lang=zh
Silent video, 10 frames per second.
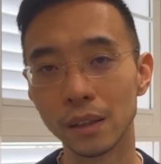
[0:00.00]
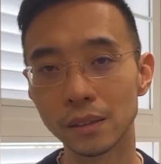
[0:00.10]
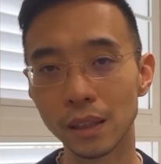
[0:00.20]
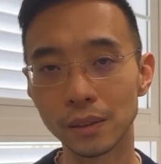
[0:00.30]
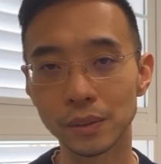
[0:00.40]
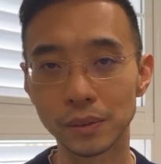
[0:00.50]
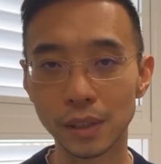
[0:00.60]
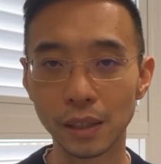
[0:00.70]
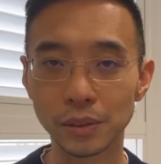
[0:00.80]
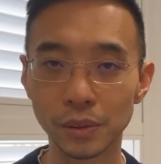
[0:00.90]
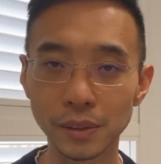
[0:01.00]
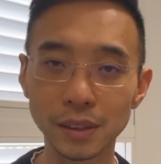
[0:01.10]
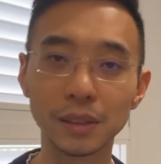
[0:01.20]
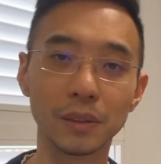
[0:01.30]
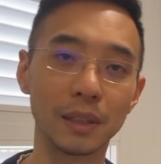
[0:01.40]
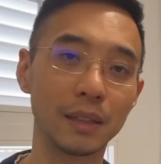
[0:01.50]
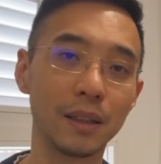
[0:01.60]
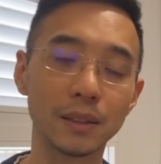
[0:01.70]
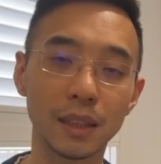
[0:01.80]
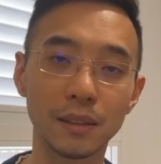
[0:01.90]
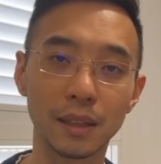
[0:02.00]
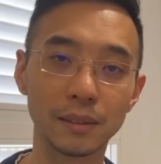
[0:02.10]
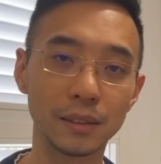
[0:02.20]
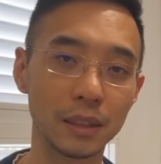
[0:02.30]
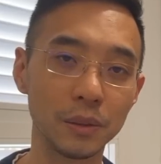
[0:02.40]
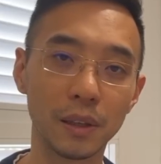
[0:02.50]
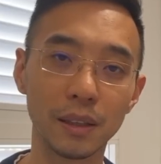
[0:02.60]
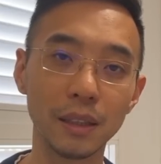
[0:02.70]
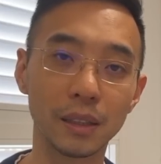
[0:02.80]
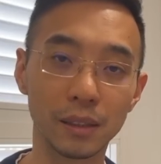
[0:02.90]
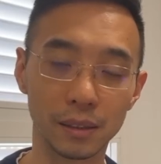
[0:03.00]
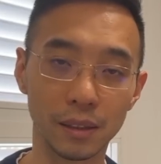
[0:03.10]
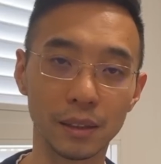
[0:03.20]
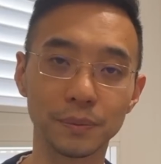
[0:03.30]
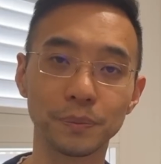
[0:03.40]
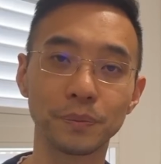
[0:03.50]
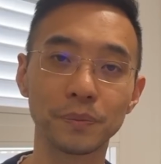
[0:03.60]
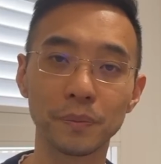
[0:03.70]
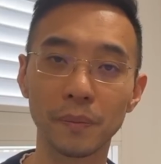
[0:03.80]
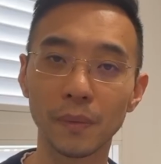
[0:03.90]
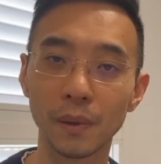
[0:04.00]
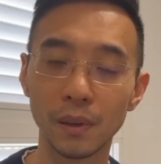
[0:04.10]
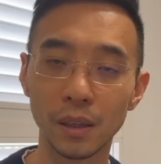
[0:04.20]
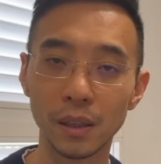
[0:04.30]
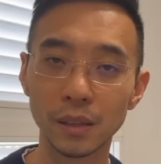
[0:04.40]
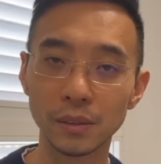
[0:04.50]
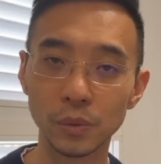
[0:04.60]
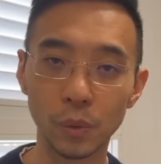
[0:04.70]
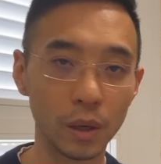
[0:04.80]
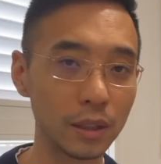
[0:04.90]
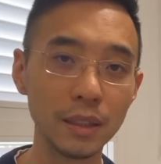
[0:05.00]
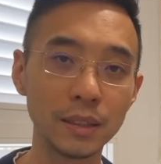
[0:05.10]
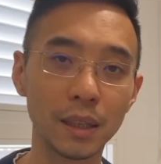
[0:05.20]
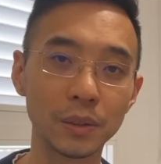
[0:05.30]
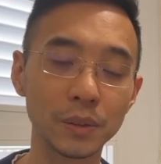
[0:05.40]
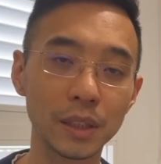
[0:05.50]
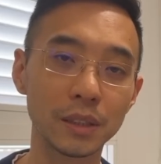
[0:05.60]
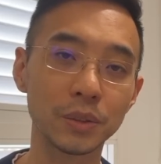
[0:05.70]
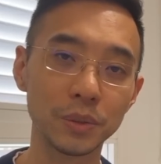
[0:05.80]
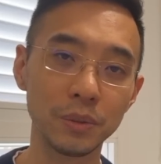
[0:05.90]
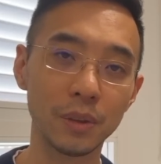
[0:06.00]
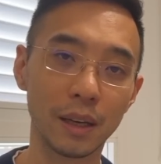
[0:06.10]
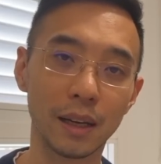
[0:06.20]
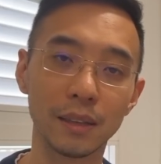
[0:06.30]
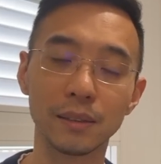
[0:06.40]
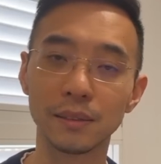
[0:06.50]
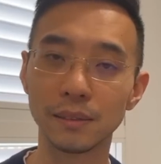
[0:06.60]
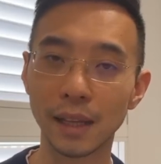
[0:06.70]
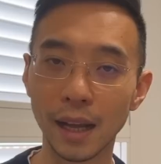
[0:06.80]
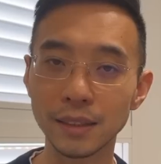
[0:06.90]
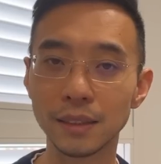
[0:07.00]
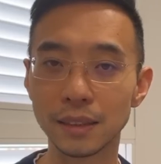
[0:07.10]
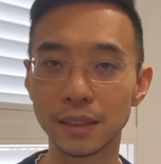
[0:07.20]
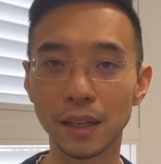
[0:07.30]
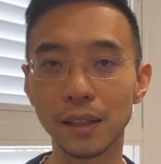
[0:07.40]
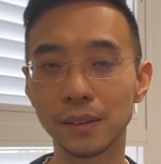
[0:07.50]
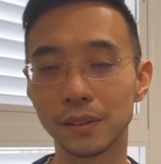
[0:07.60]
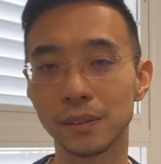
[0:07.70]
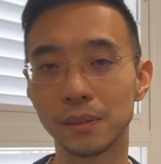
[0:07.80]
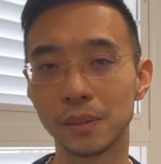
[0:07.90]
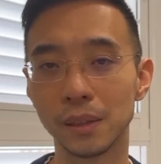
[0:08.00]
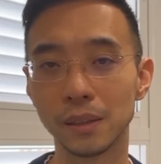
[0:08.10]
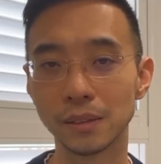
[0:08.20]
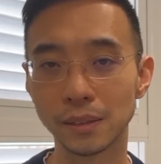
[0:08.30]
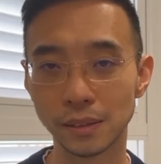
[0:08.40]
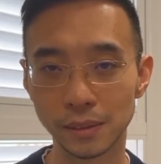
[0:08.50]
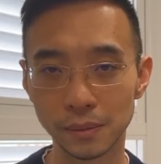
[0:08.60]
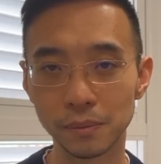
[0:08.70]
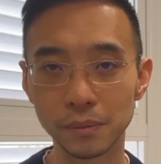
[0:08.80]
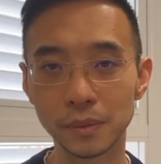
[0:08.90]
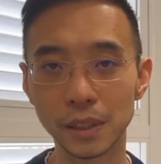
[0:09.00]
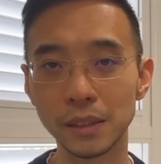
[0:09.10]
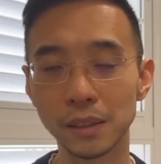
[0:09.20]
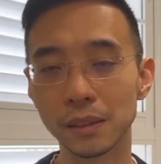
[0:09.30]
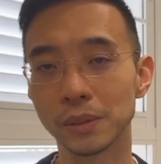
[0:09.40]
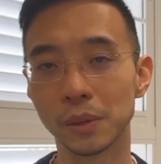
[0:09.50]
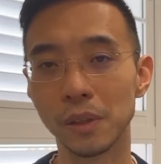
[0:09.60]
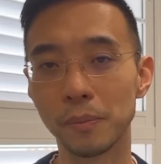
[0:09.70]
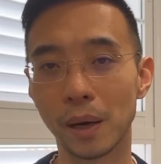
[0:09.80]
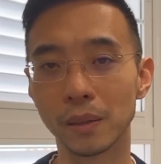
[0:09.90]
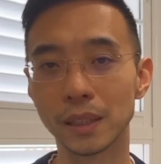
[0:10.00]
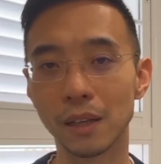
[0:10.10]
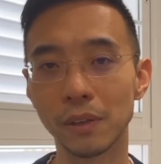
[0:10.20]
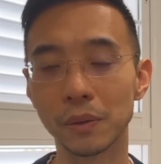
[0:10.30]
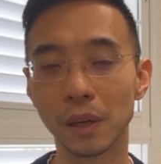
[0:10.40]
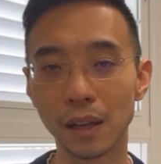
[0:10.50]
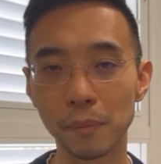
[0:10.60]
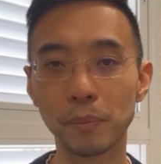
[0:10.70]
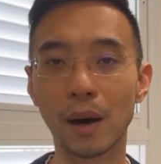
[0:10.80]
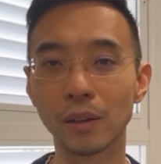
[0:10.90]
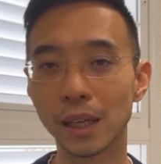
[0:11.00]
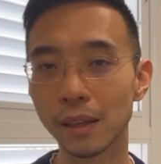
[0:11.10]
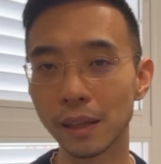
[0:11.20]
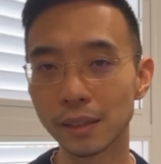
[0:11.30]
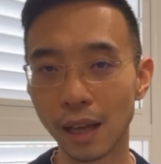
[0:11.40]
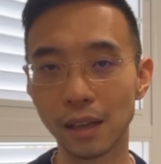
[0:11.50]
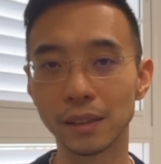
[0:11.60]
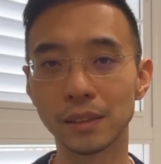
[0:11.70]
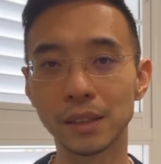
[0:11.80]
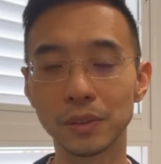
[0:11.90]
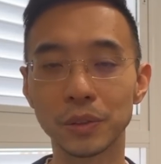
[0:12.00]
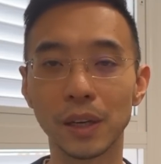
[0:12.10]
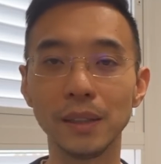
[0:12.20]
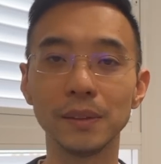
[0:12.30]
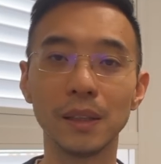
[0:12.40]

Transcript: 在在从四九年到现在这一段历史里。我印象中这支军队啊，拿起枪，真正的所谓保家卫国，他保他那个党的政权，